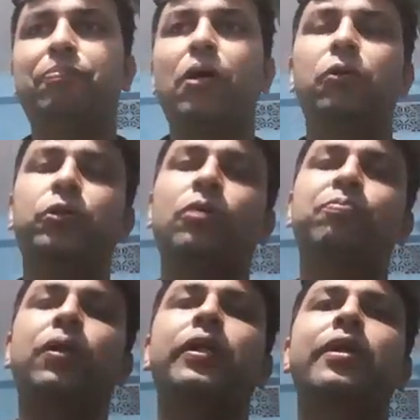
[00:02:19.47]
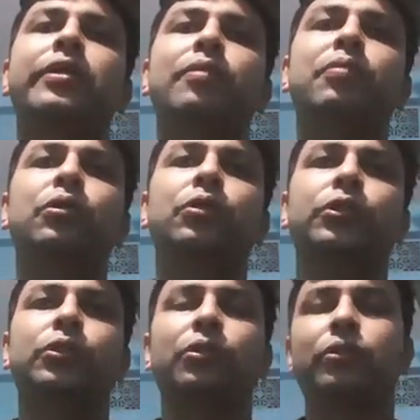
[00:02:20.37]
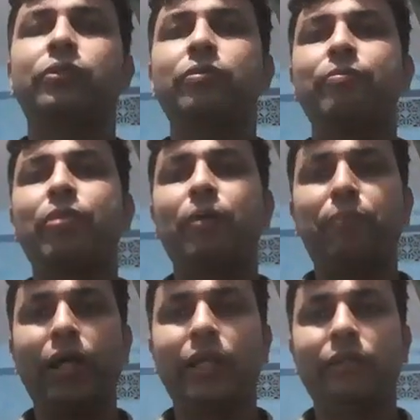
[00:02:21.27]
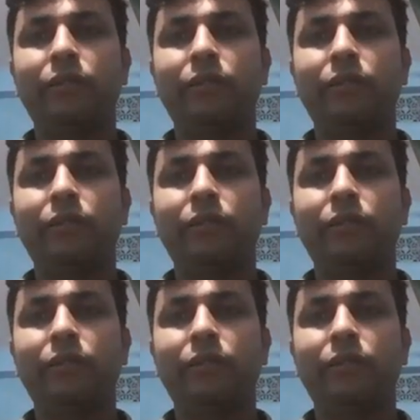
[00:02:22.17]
বাউল সম্প্রদায়ের জীবন দর্শন পায়